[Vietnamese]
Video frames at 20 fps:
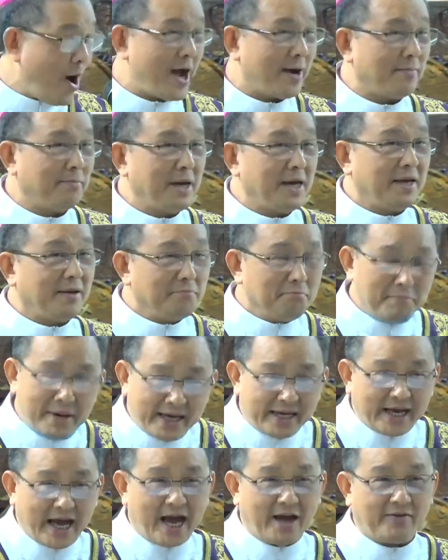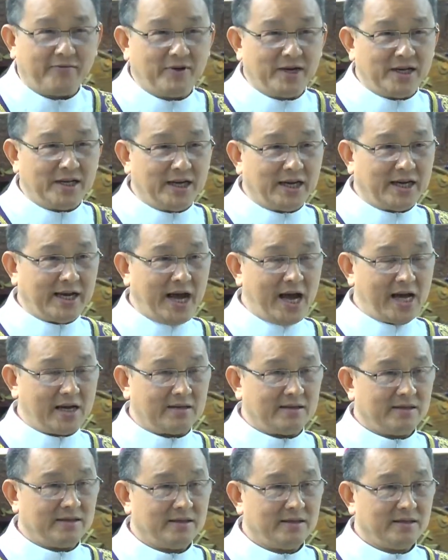bình, bình an với người khác
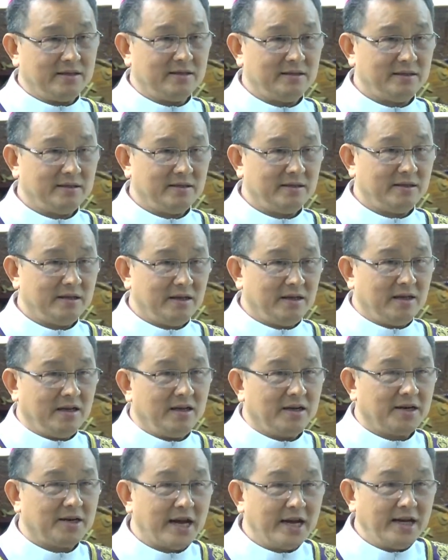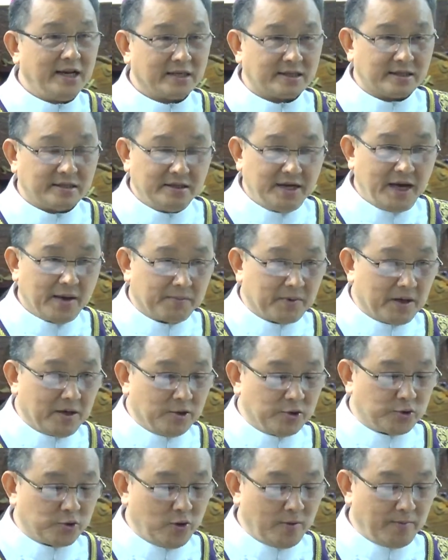Đấy là sứ điệp lời
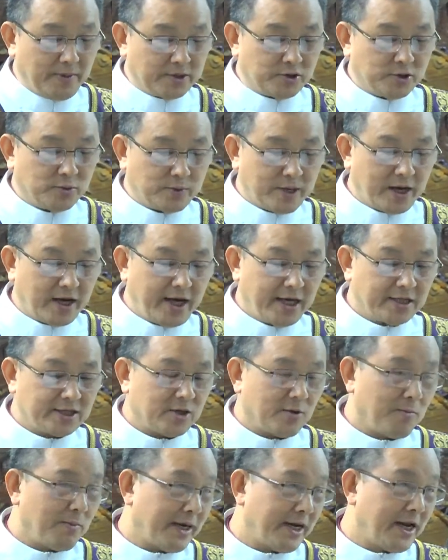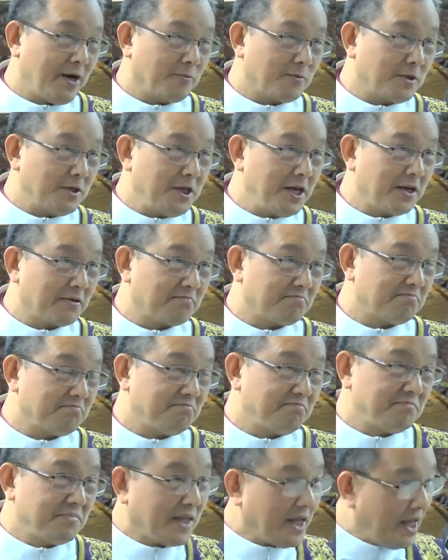Chúa mà chúng ta nghe trong bài đọc thứ nhất
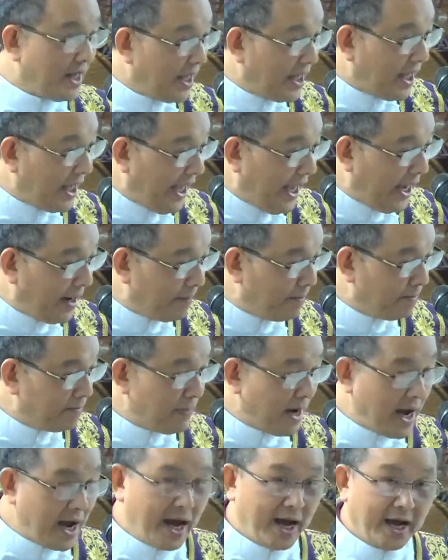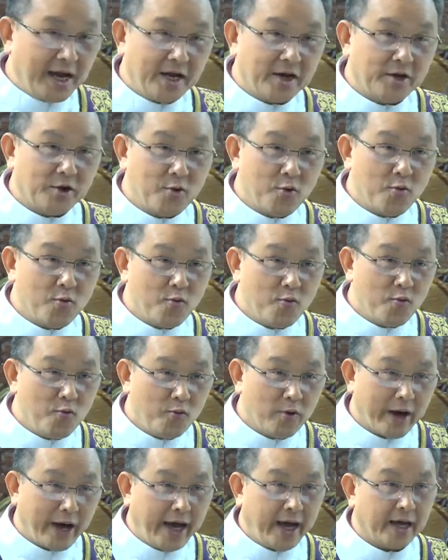
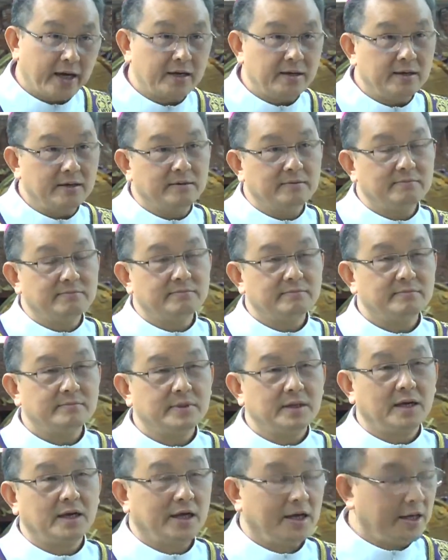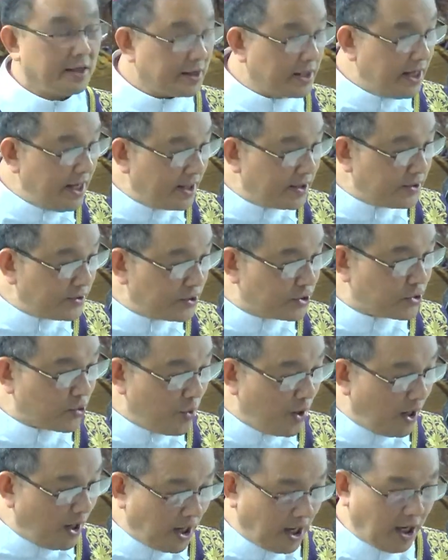Emmanuel Thiên Chúa
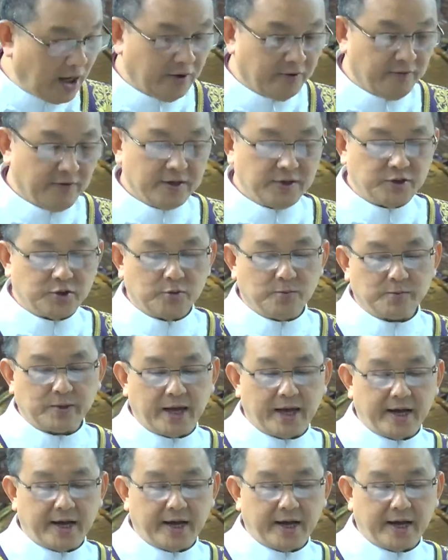ở với chúng ta